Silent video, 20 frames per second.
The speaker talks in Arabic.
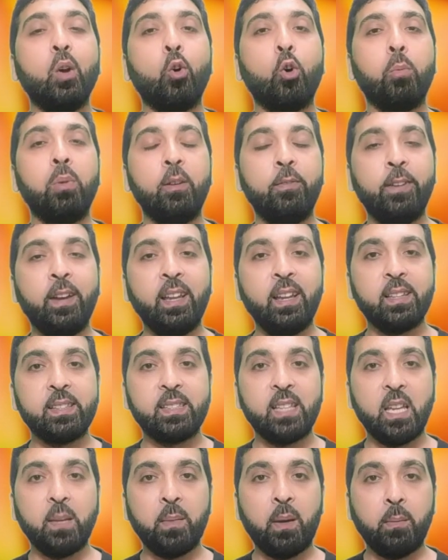وبالفعل
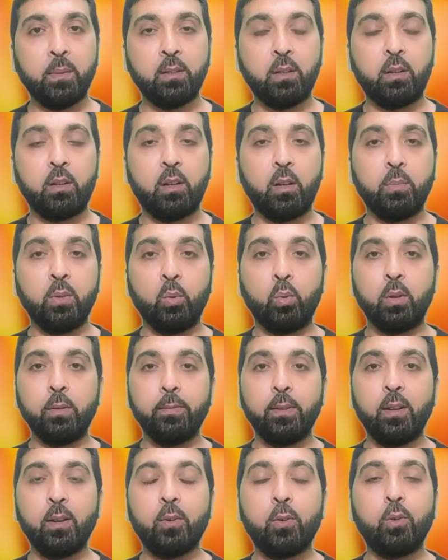الزعيم أحمد عرابي
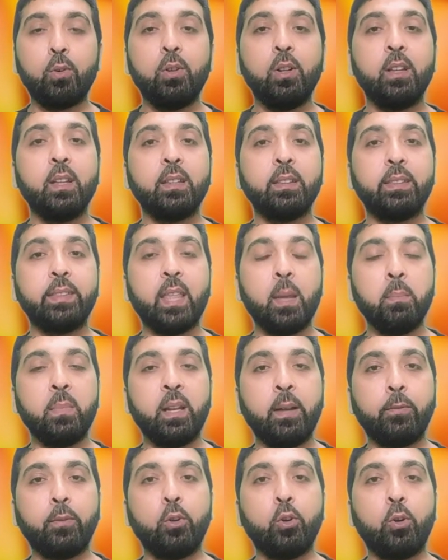ورفاقه تم
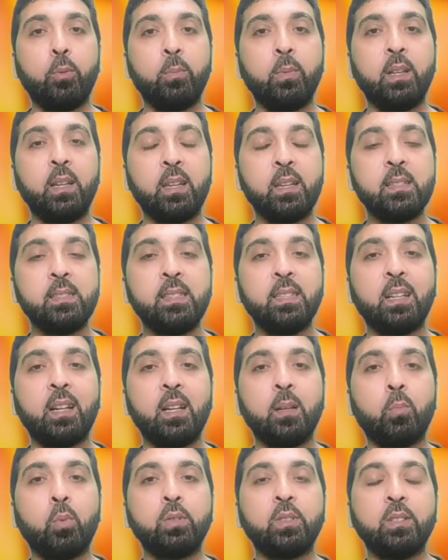نفيهم للجزيرة
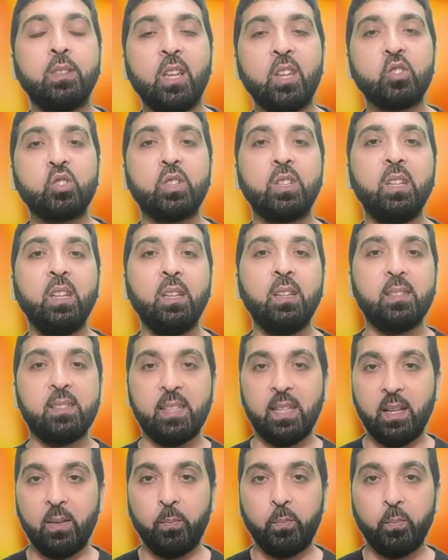لمدة 20
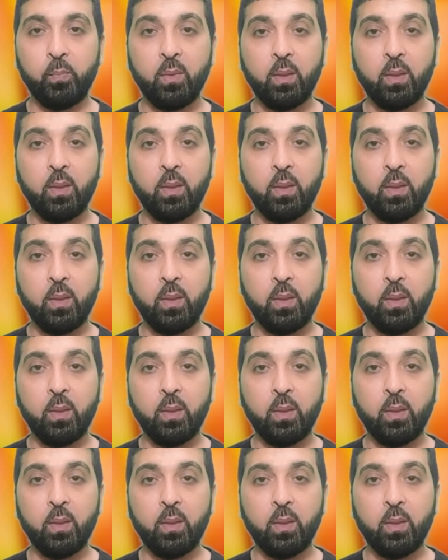سنة